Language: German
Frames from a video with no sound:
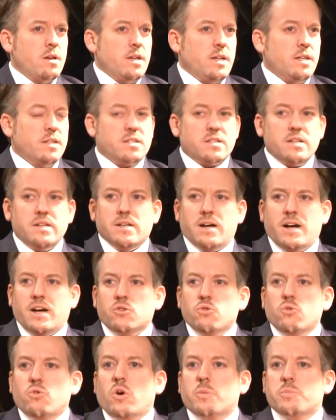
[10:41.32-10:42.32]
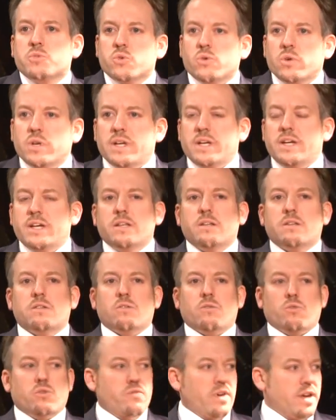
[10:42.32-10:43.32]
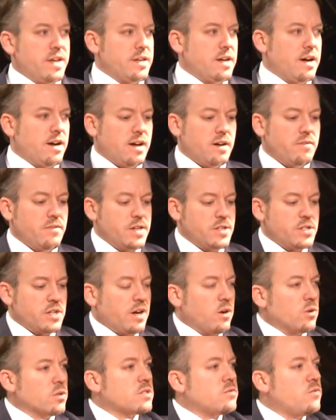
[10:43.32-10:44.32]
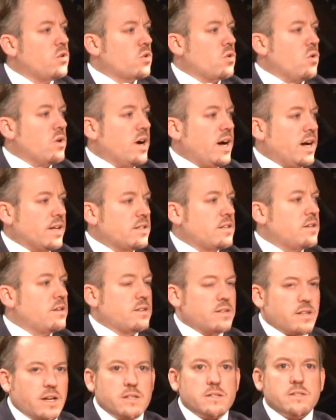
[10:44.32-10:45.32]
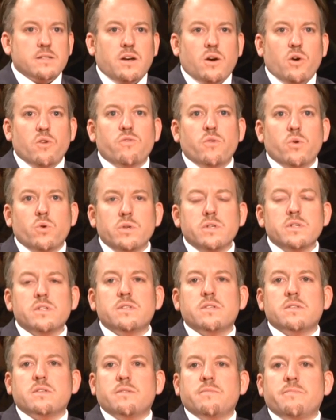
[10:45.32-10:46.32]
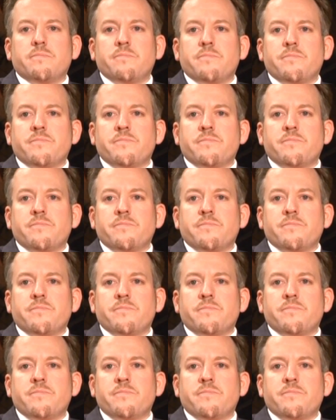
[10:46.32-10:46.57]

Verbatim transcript: Ist die NATO obsolet und wenn ja, welche Auswirkungen hat das auf uns?